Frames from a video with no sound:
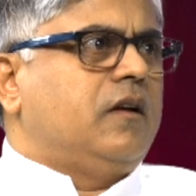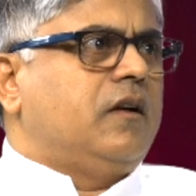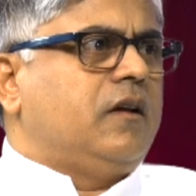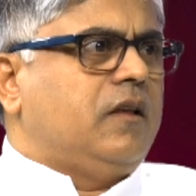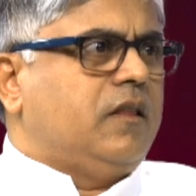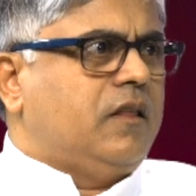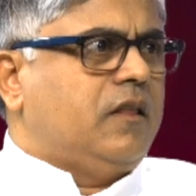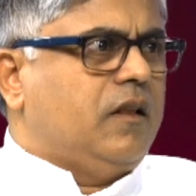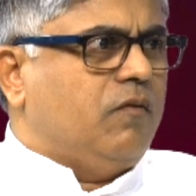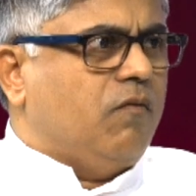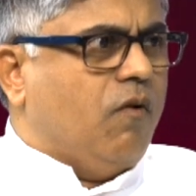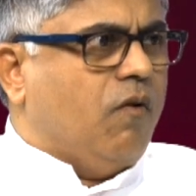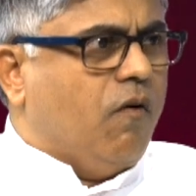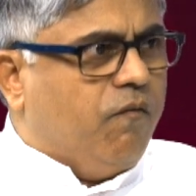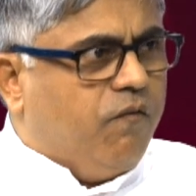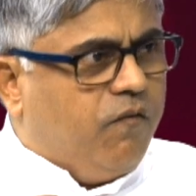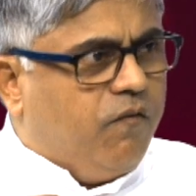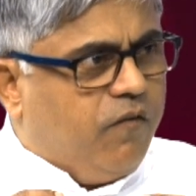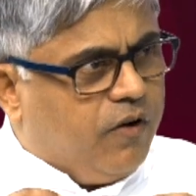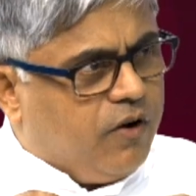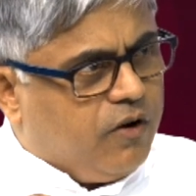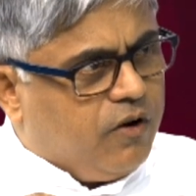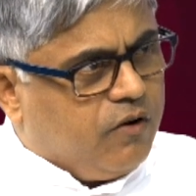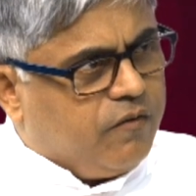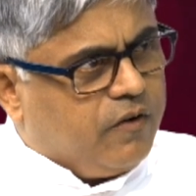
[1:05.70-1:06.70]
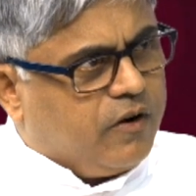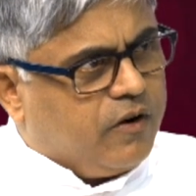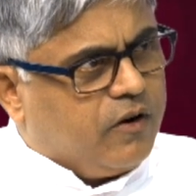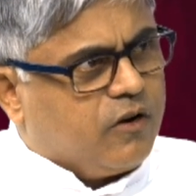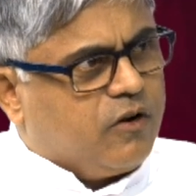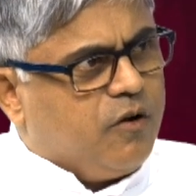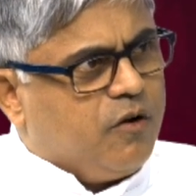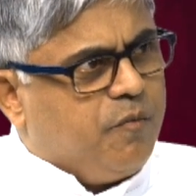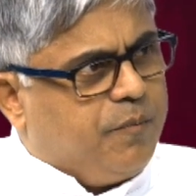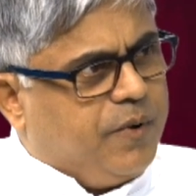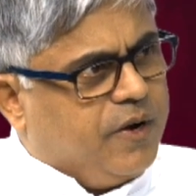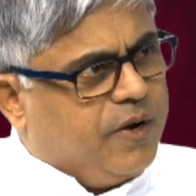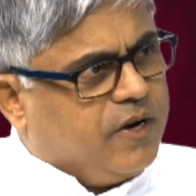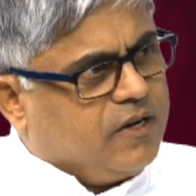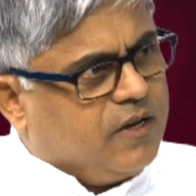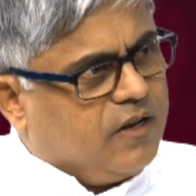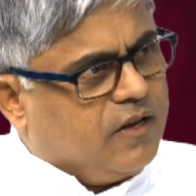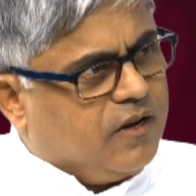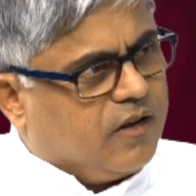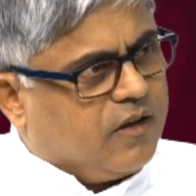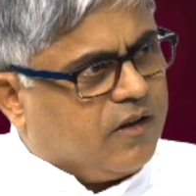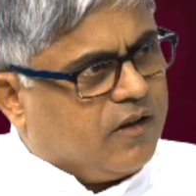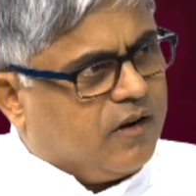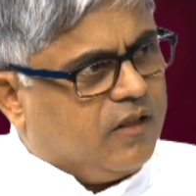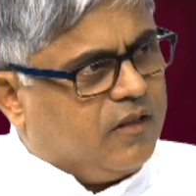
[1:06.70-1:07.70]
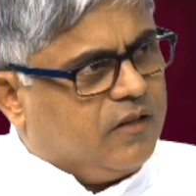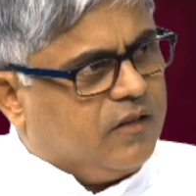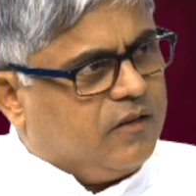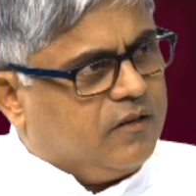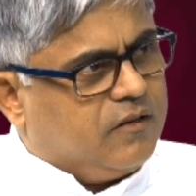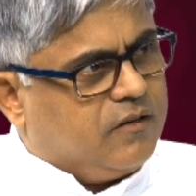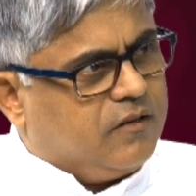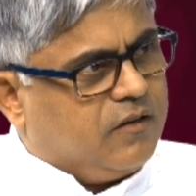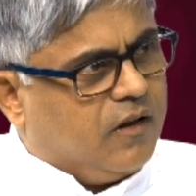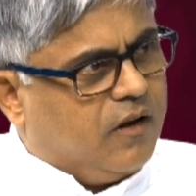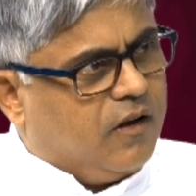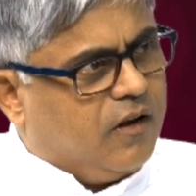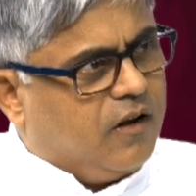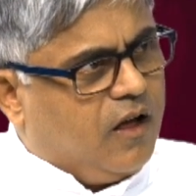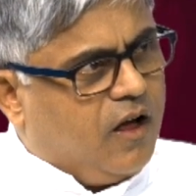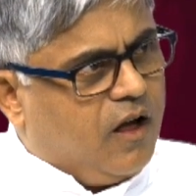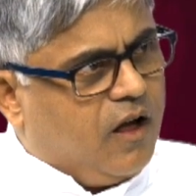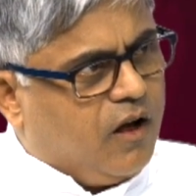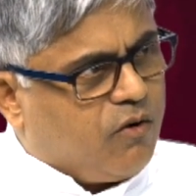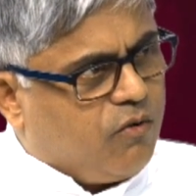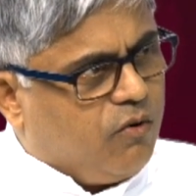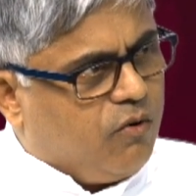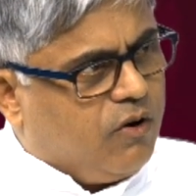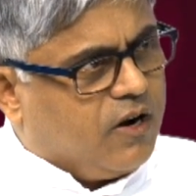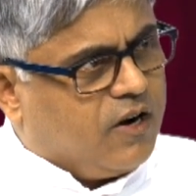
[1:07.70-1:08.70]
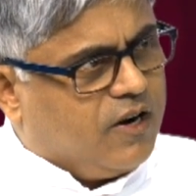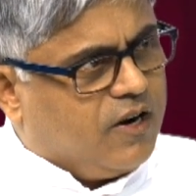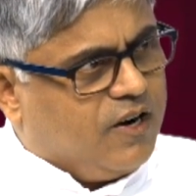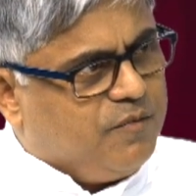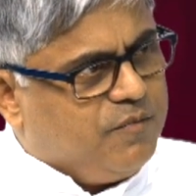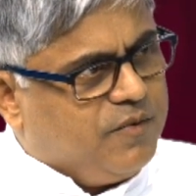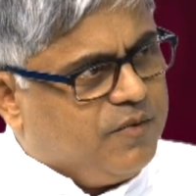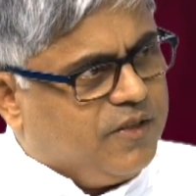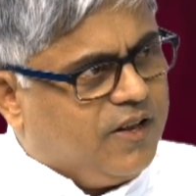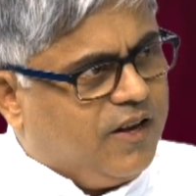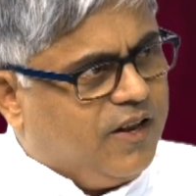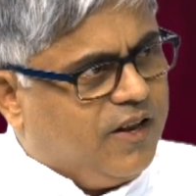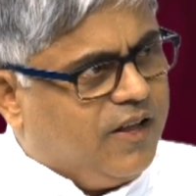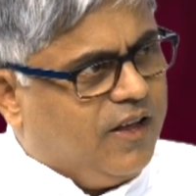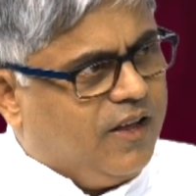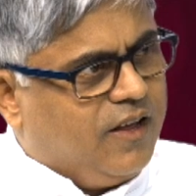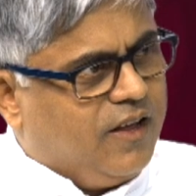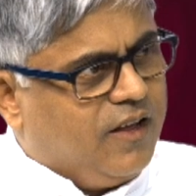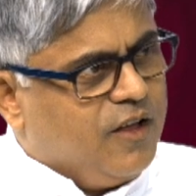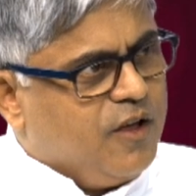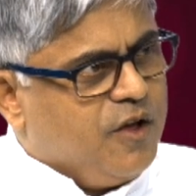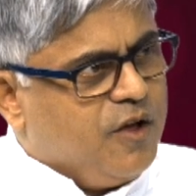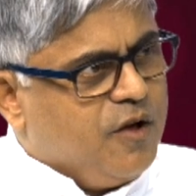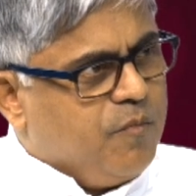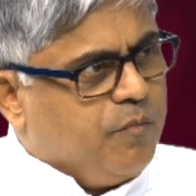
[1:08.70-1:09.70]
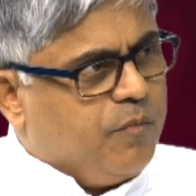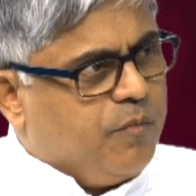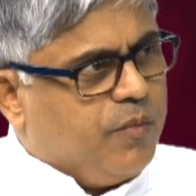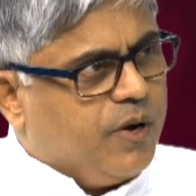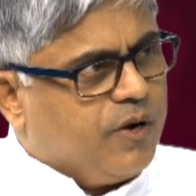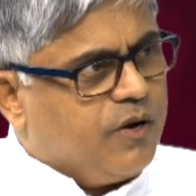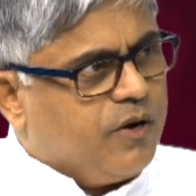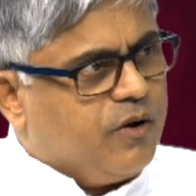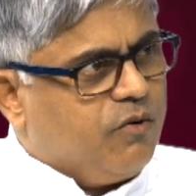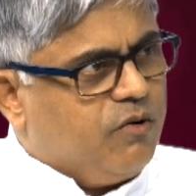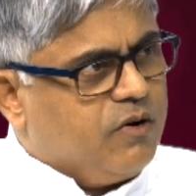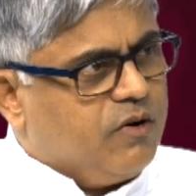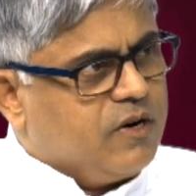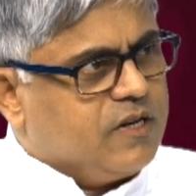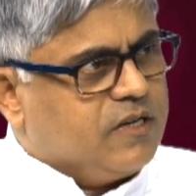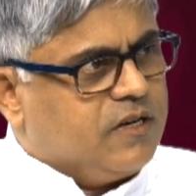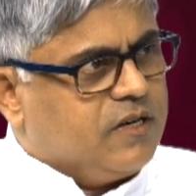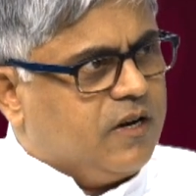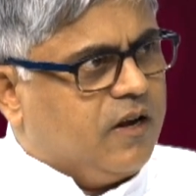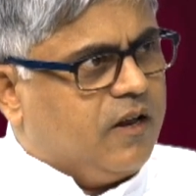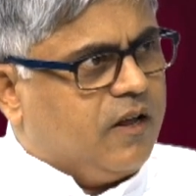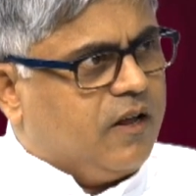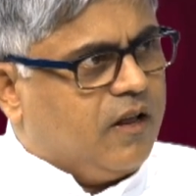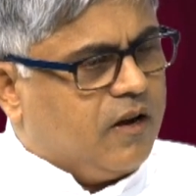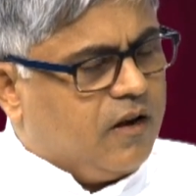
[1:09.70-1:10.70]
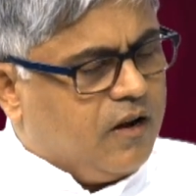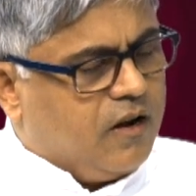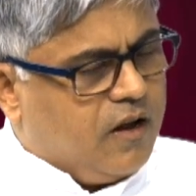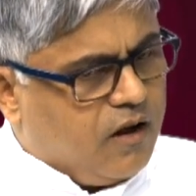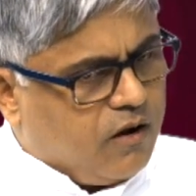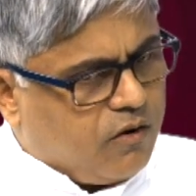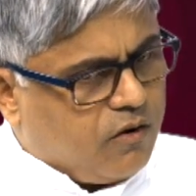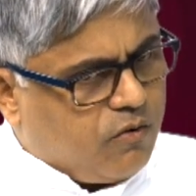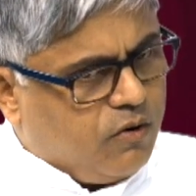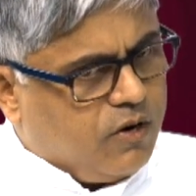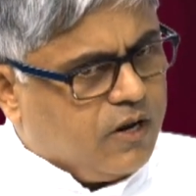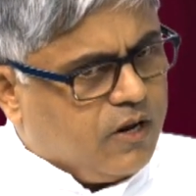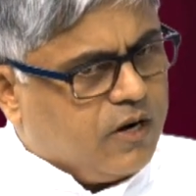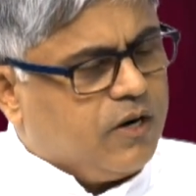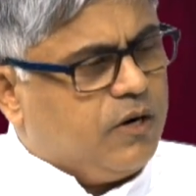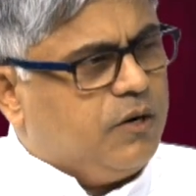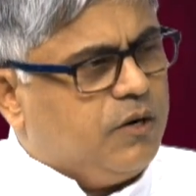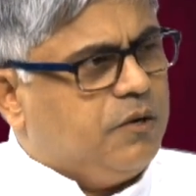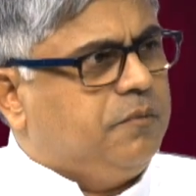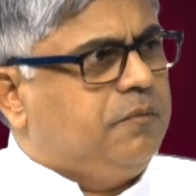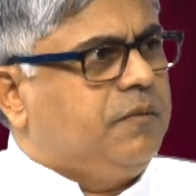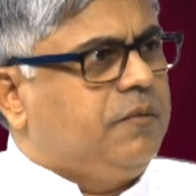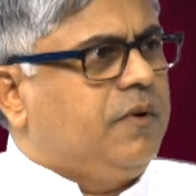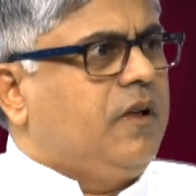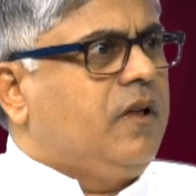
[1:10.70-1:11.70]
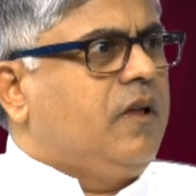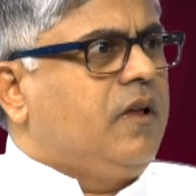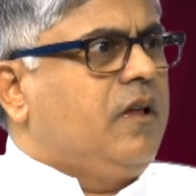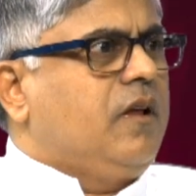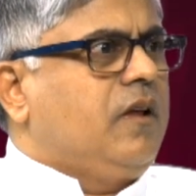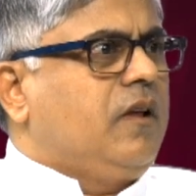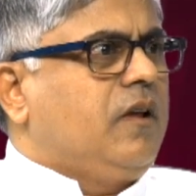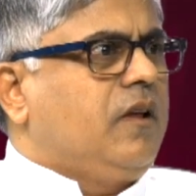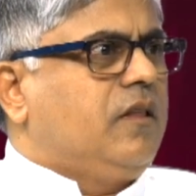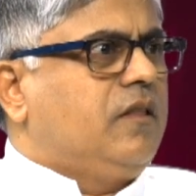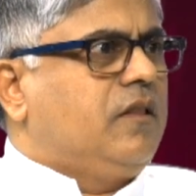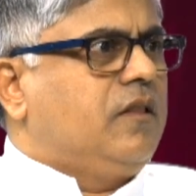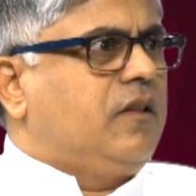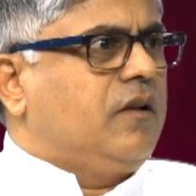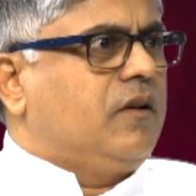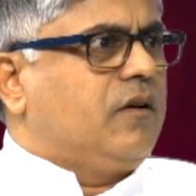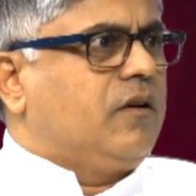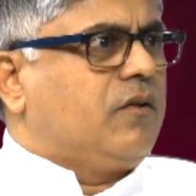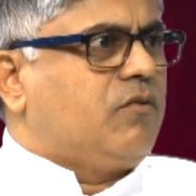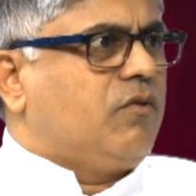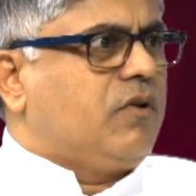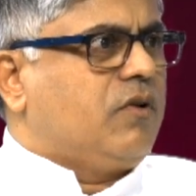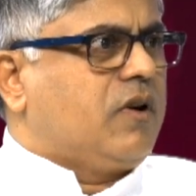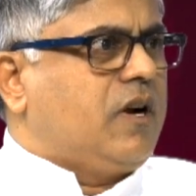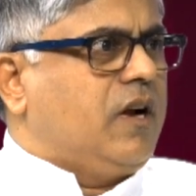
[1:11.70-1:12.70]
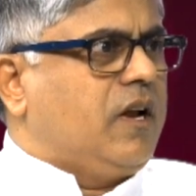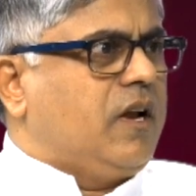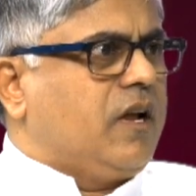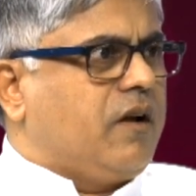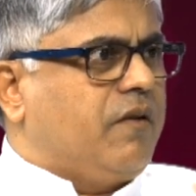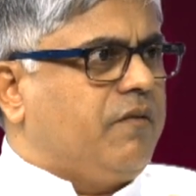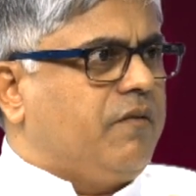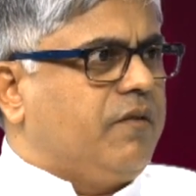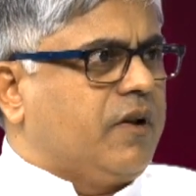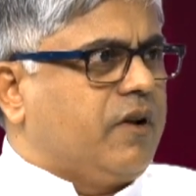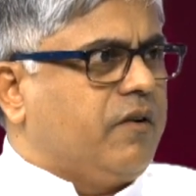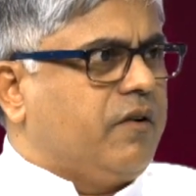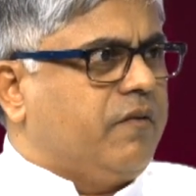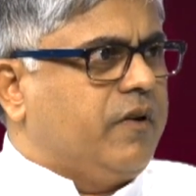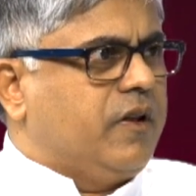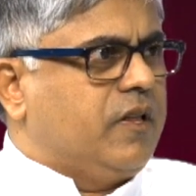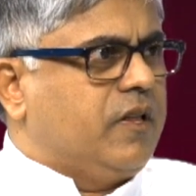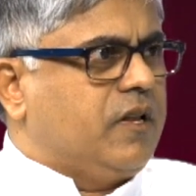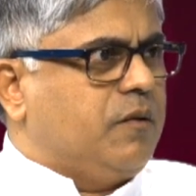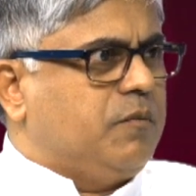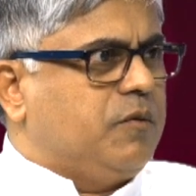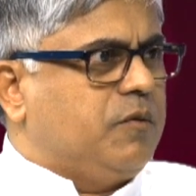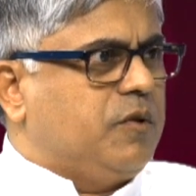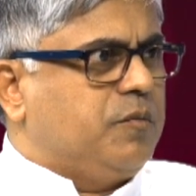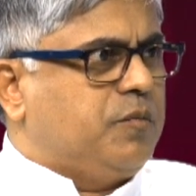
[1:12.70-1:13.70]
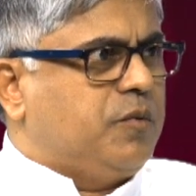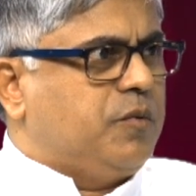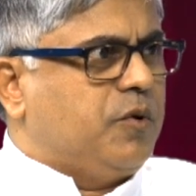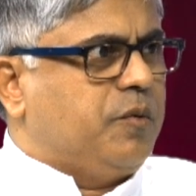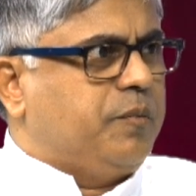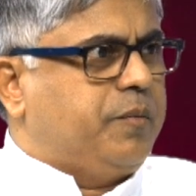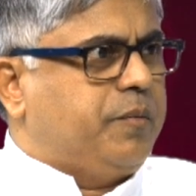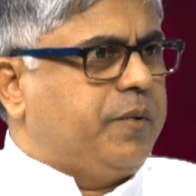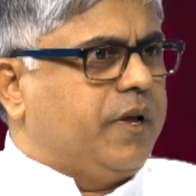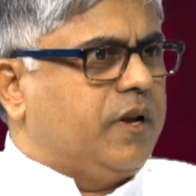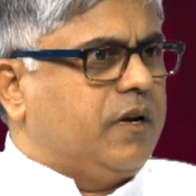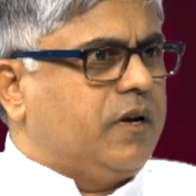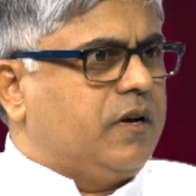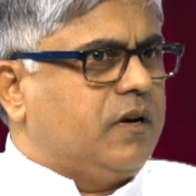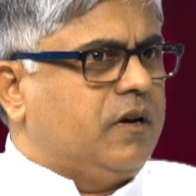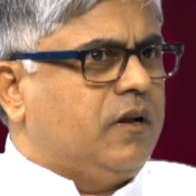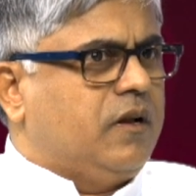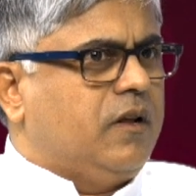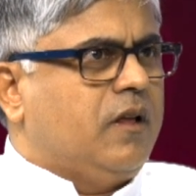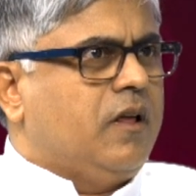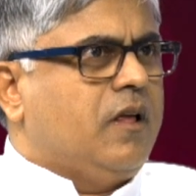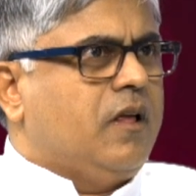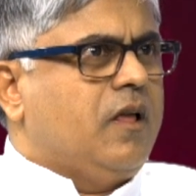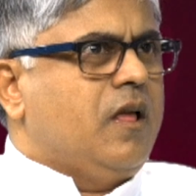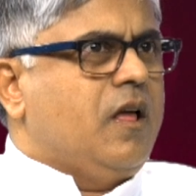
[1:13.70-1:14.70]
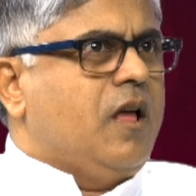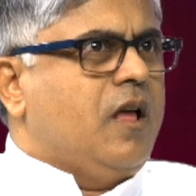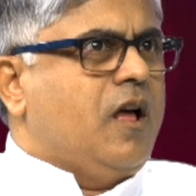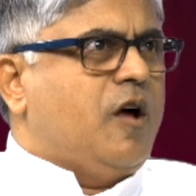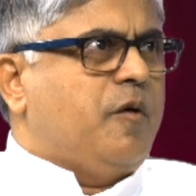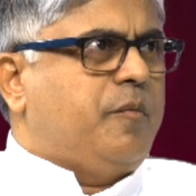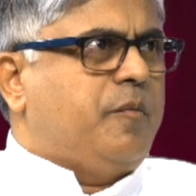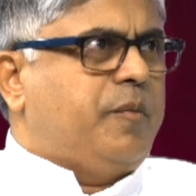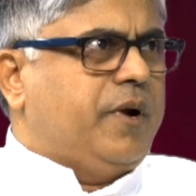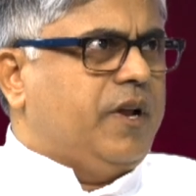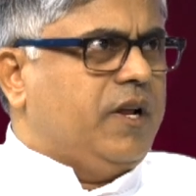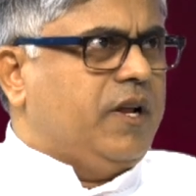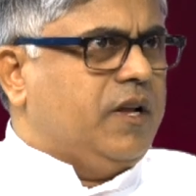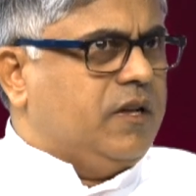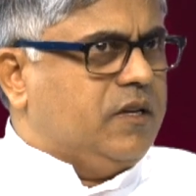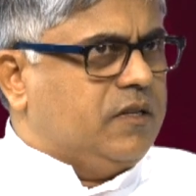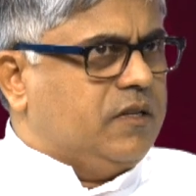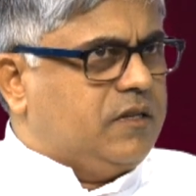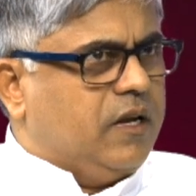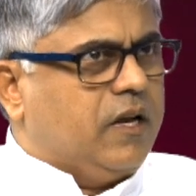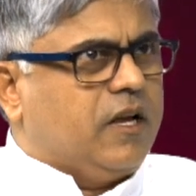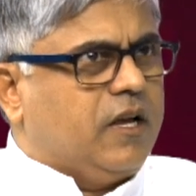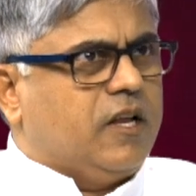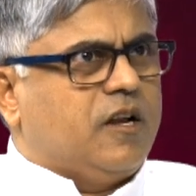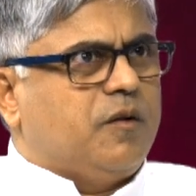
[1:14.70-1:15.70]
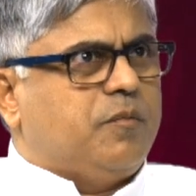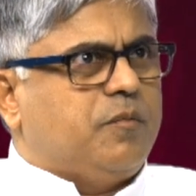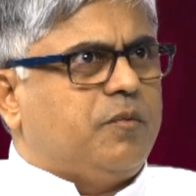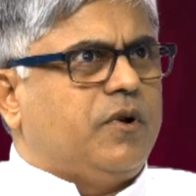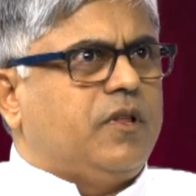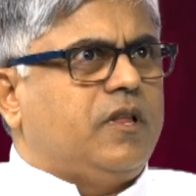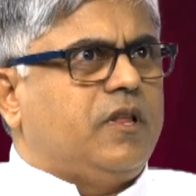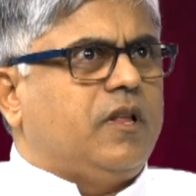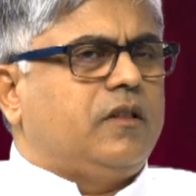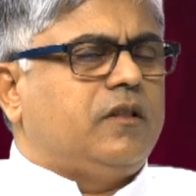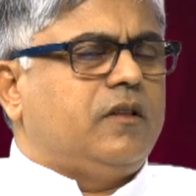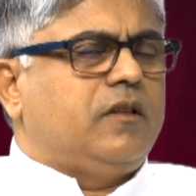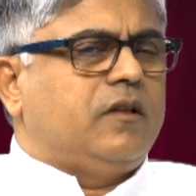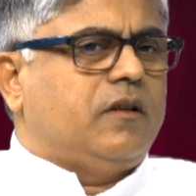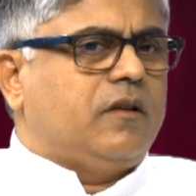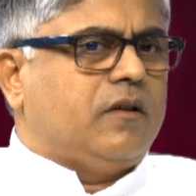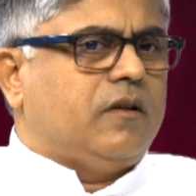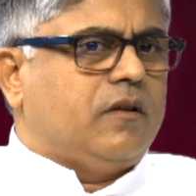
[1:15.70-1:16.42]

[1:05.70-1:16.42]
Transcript: இதில் ஒவ்வொருவருக்கும் பங்கு இருக்கிறது எல்லா குலங்களும் இதிலே பங்கு கொள்கின்றன எல்லா குலங்களும் இந்த குருக்களை கவனிக்க வேண்டியது நமது பொறுப்பு என்று அப்படி செய்கின்ற பொழுது அந்த